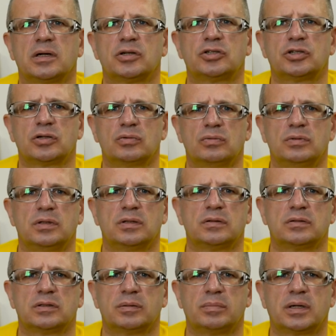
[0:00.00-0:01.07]
a szczególnie
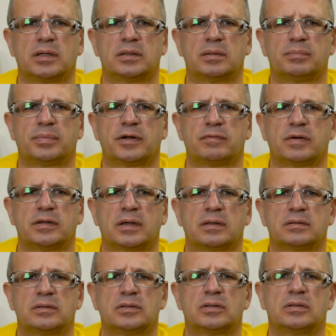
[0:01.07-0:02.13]
z odebraniem prawa
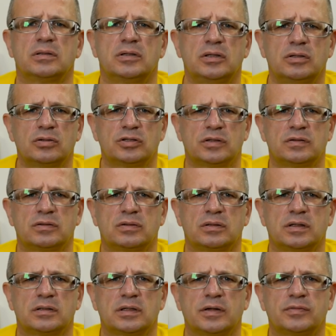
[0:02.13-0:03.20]
jazdy i to często
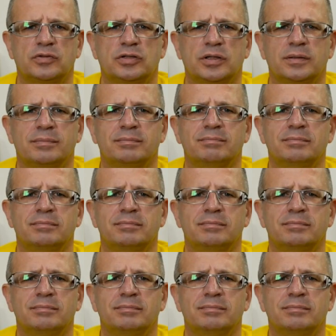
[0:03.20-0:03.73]
na zawsze.